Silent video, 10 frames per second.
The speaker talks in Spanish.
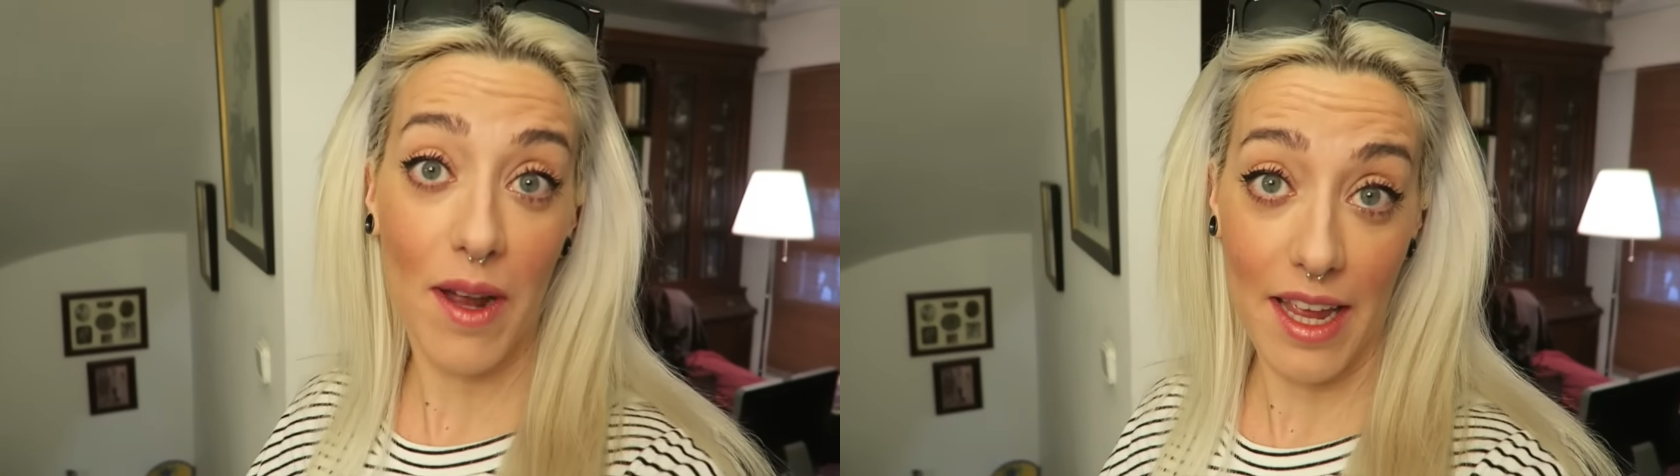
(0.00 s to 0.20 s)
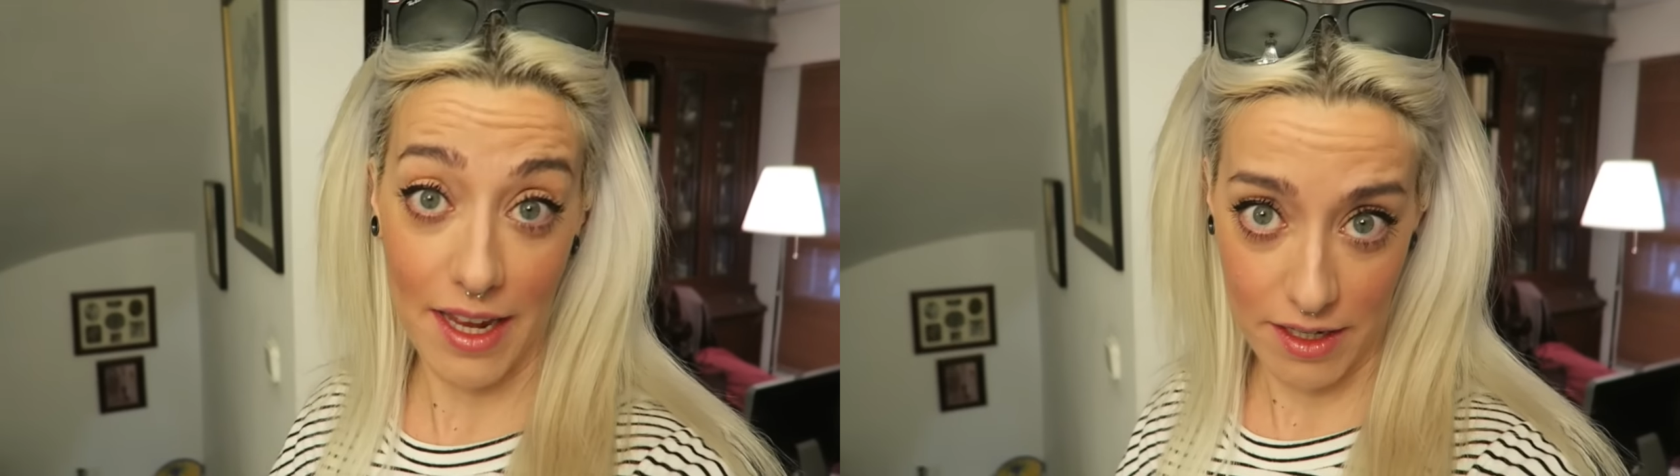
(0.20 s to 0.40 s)

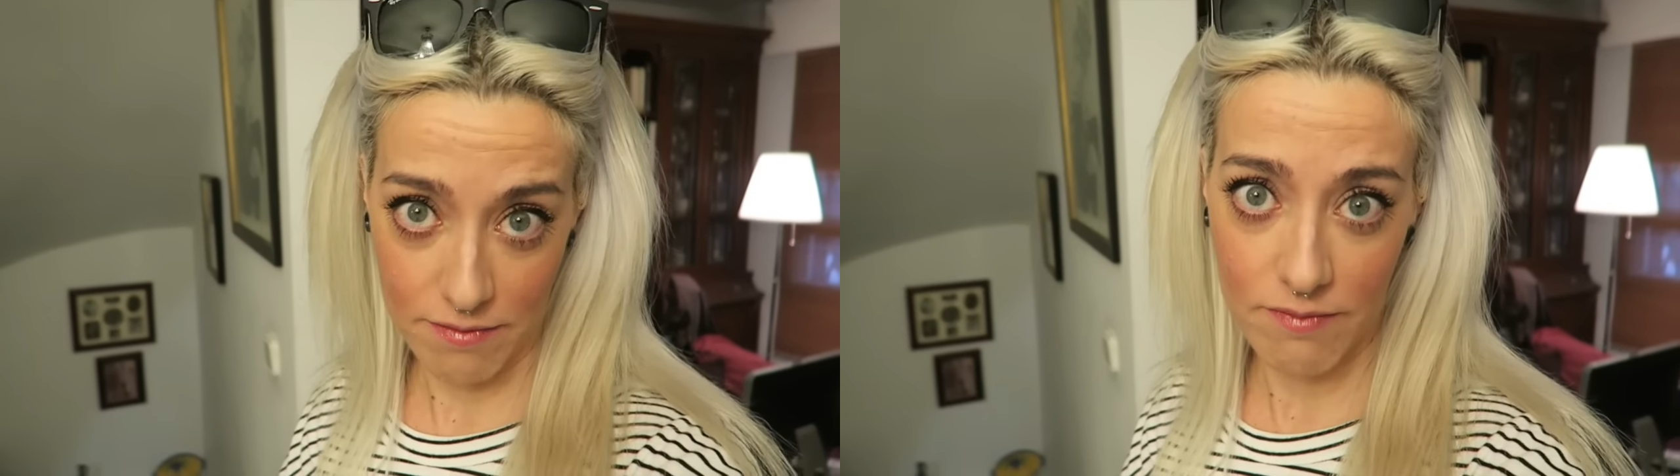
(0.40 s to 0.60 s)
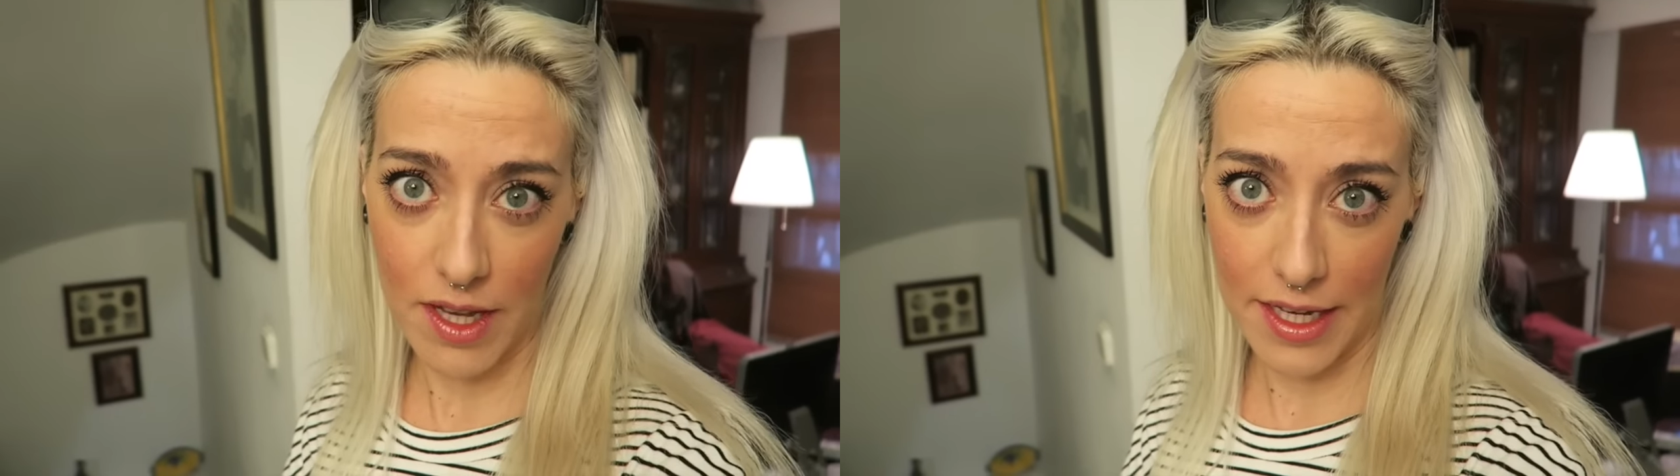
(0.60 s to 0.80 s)

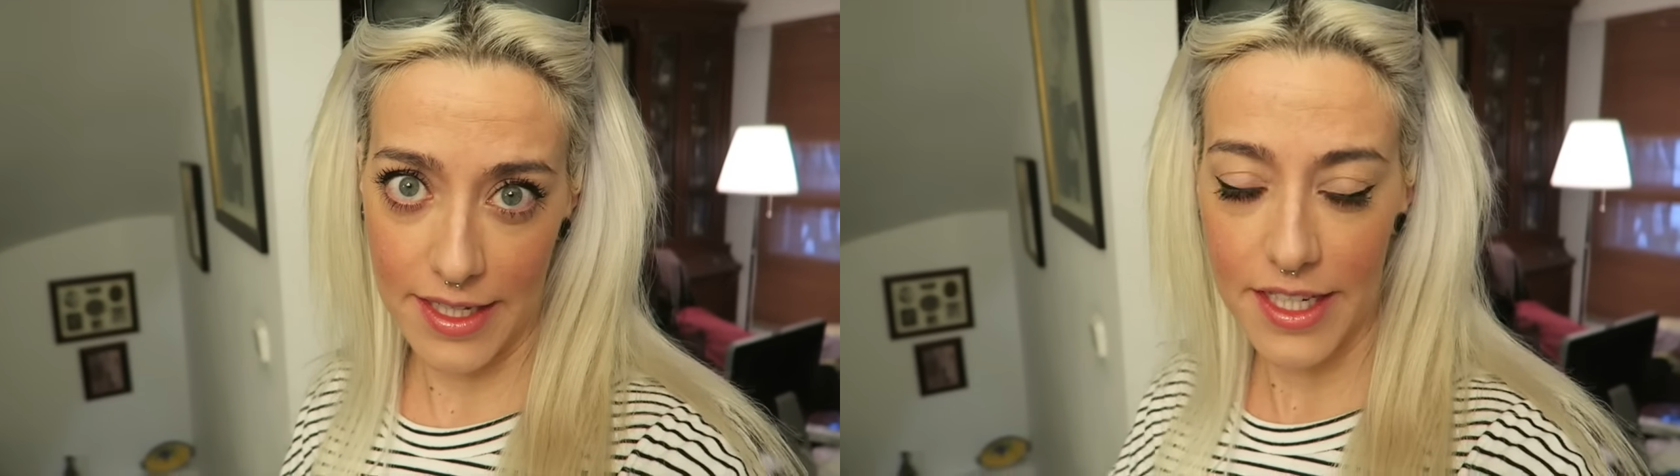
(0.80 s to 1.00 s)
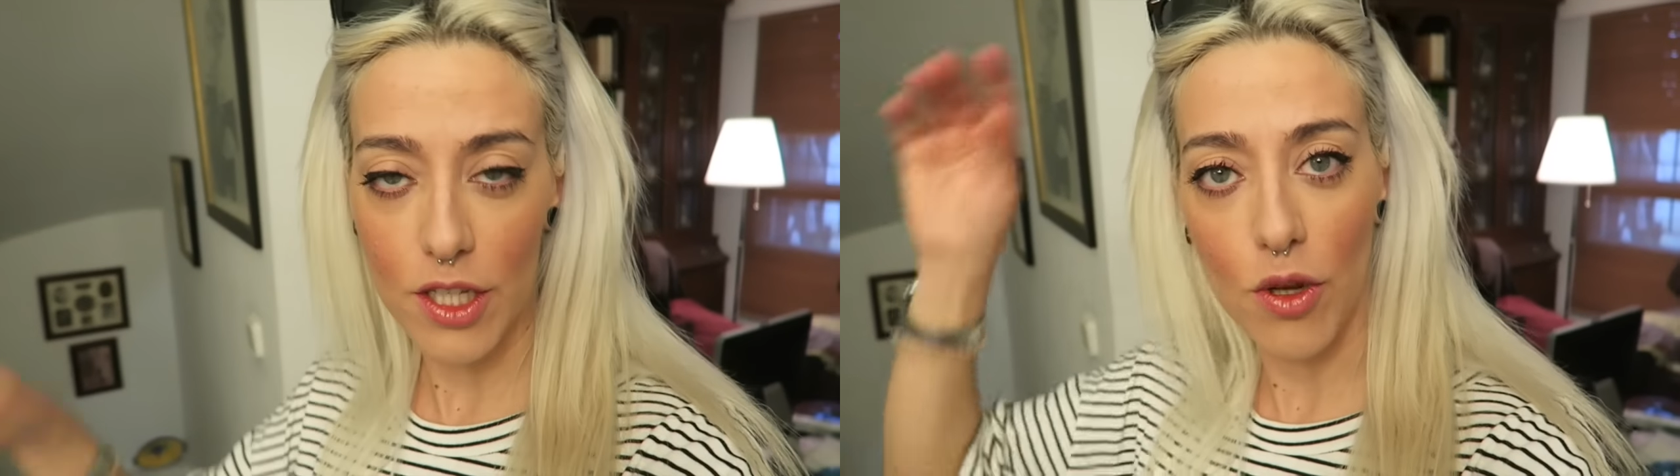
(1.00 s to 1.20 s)
aunque,
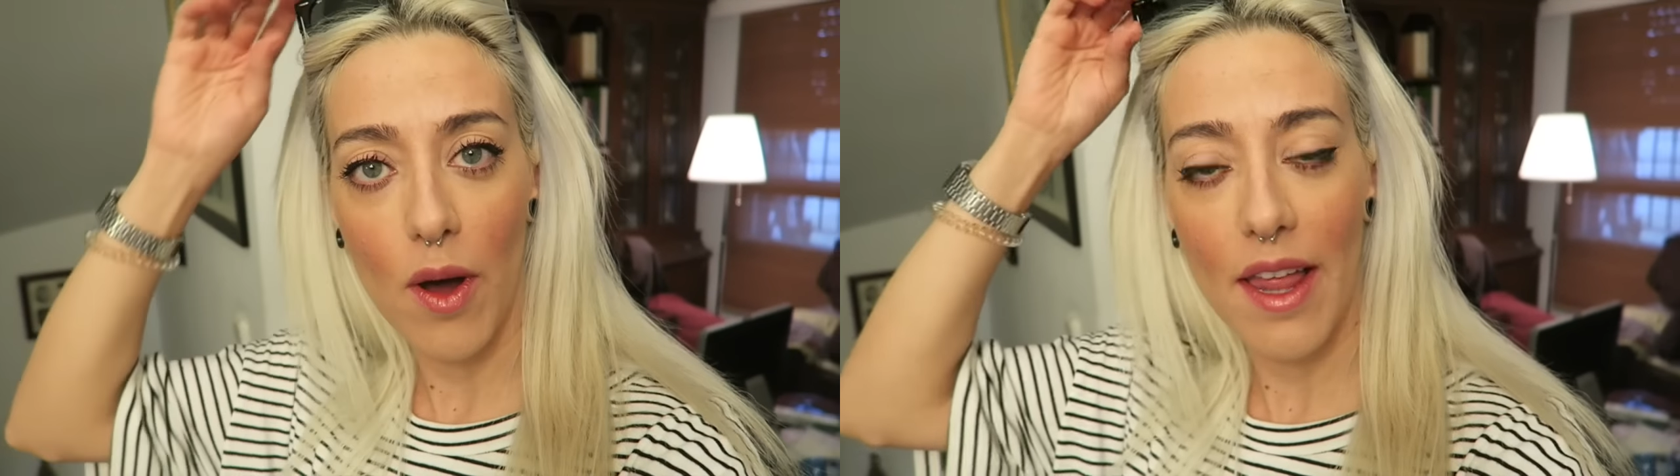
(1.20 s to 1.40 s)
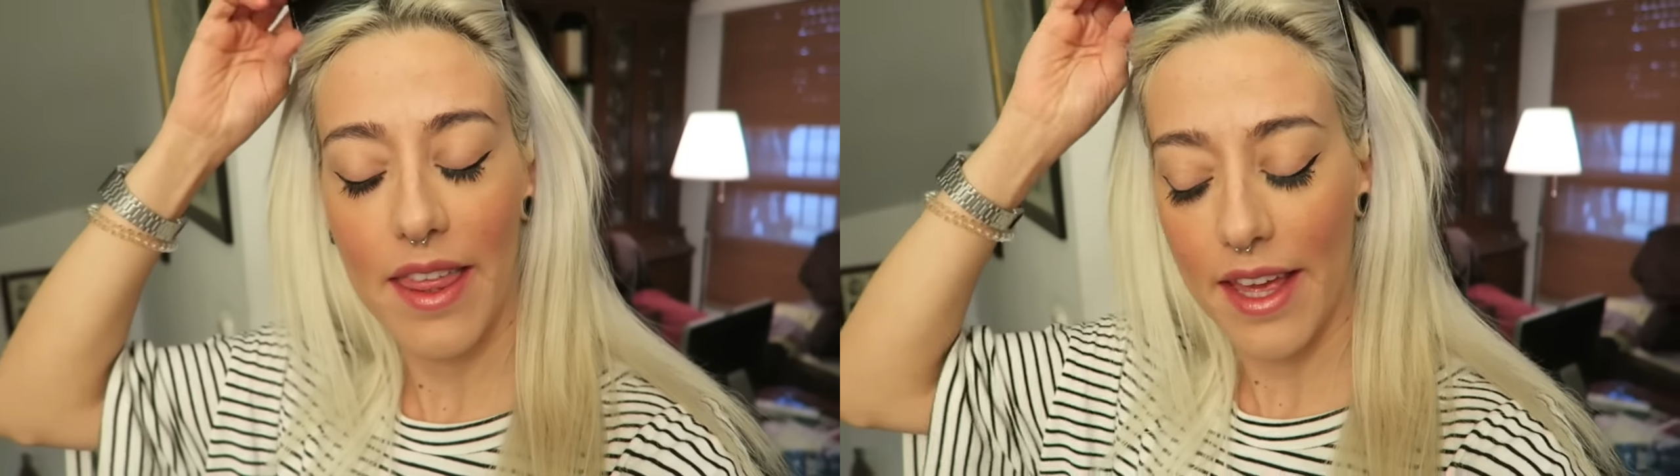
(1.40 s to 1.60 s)
eh,
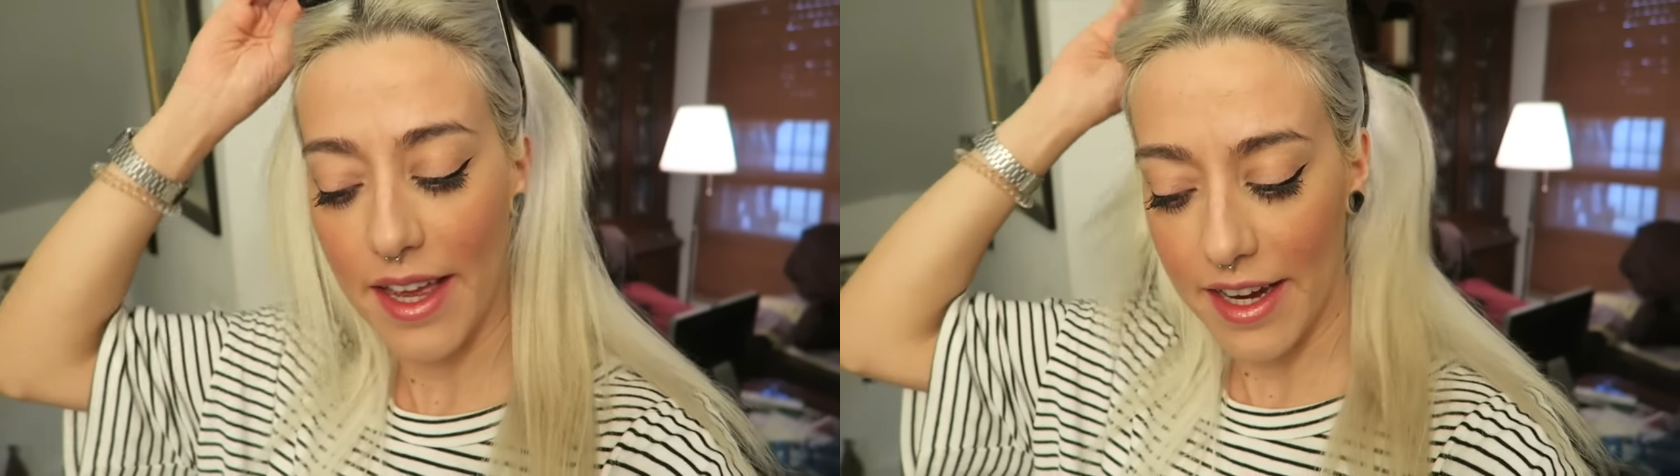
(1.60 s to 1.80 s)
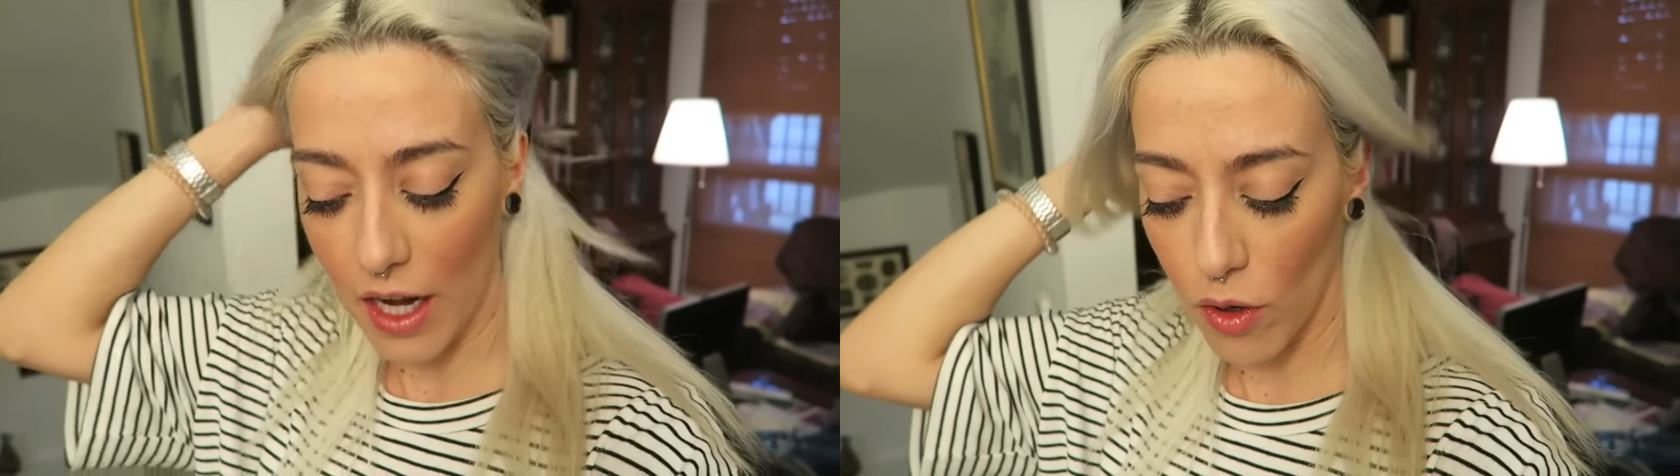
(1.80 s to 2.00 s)
insisto,
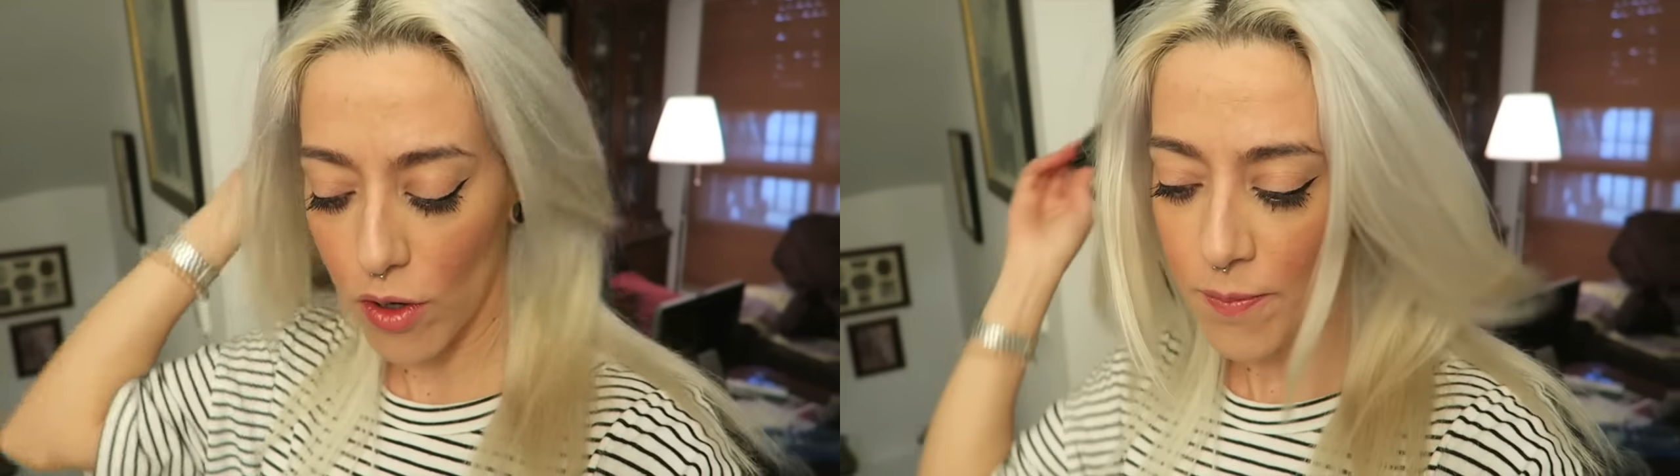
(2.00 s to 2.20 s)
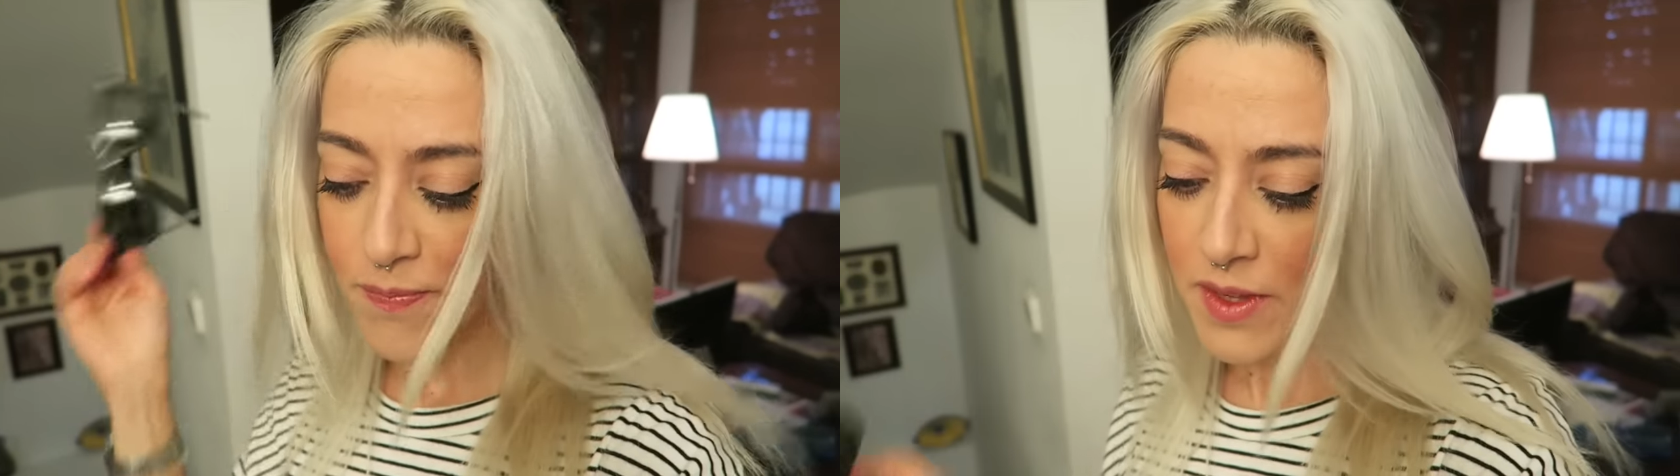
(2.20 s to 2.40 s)
hace
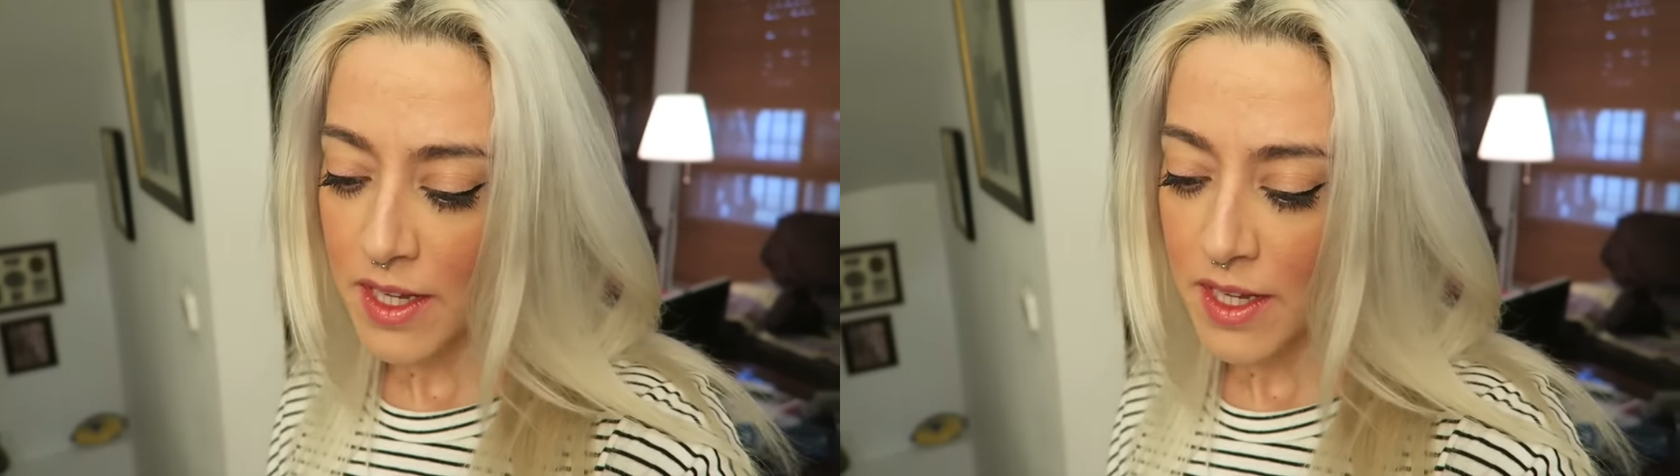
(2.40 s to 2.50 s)
calor.